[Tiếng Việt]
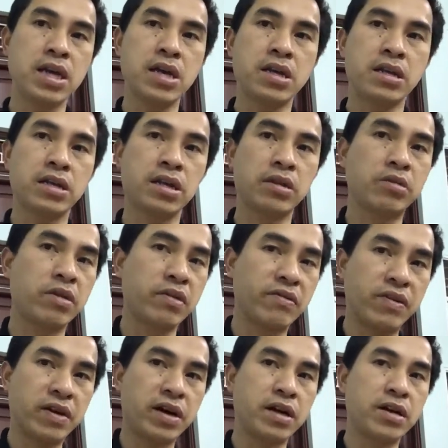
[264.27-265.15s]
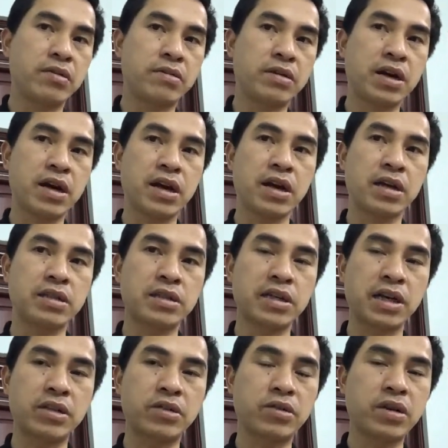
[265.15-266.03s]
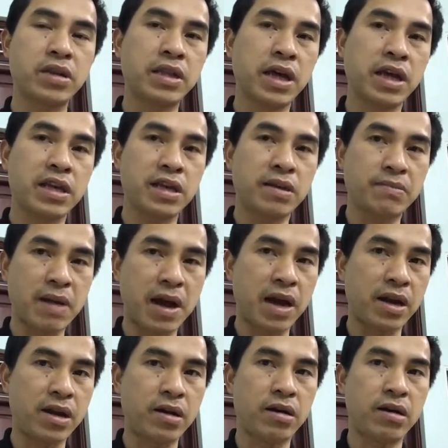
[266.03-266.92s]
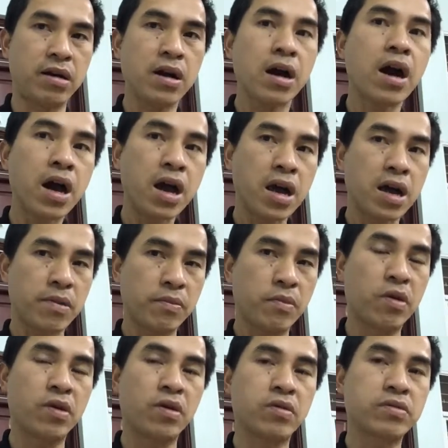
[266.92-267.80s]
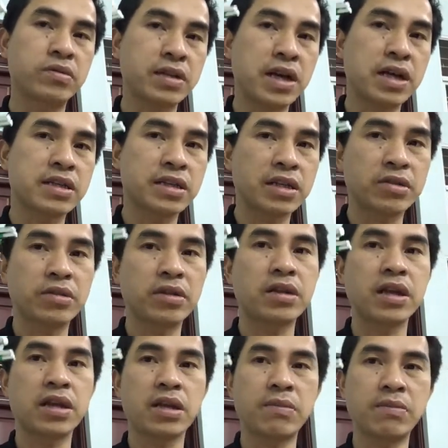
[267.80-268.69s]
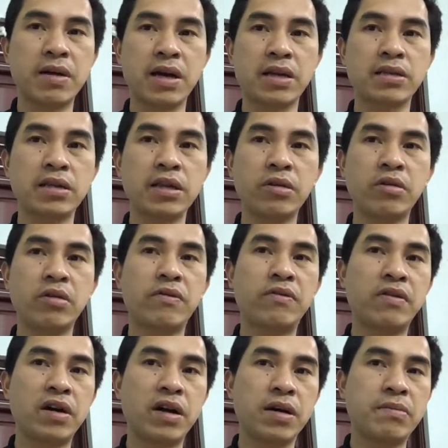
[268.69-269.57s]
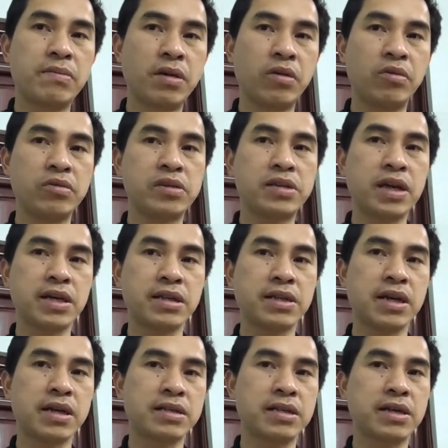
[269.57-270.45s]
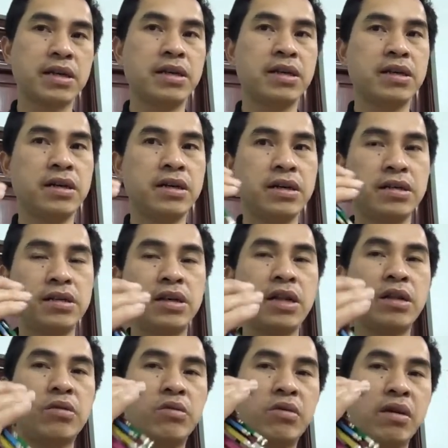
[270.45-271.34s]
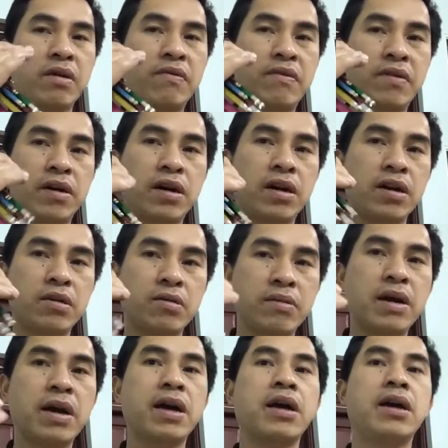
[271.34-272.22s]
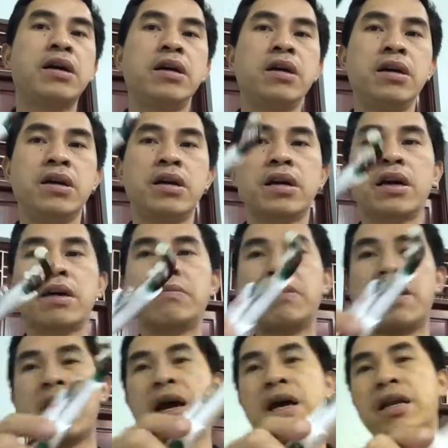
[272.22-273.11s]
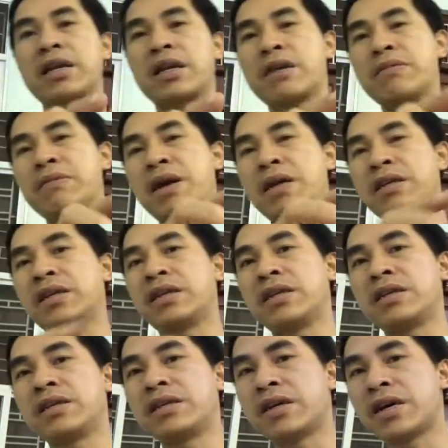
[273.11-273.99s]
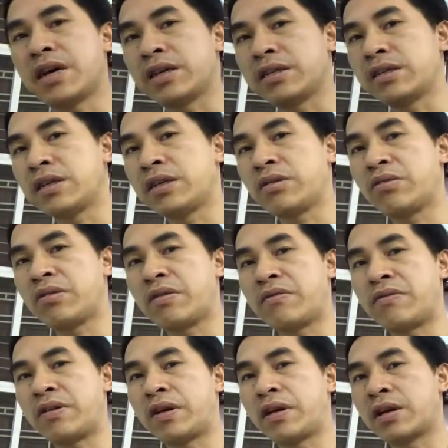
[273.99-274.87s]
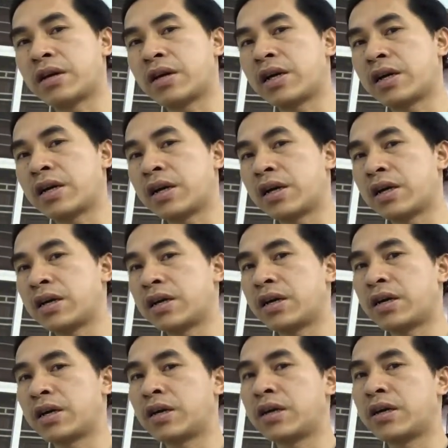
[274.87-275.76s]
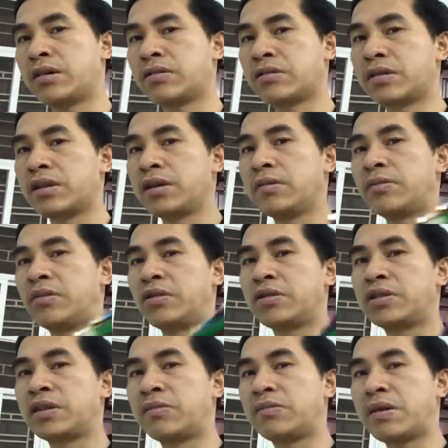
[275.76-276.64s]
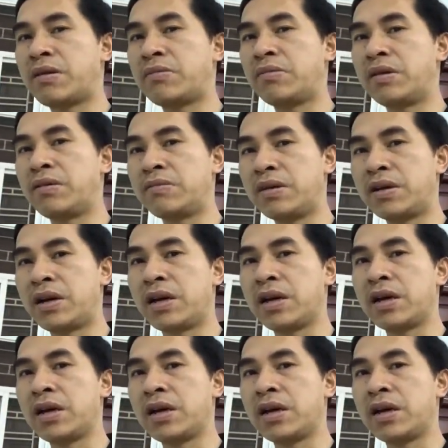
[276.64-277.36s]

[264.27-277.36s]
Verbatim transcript: thật tuyệt vời đúng không ạ sản xuất tại Nhật Bản đó bộ lục giác sản xuất tại Nhật Bản rất tuyệt vời màu sắc sặc sỡ rất tuyệt vời đúng không ạ các bạn các bạn nhìn thấy chưa ạ rất tuyệt vời các kích cỡ khác nhau từ 1.5 đến 10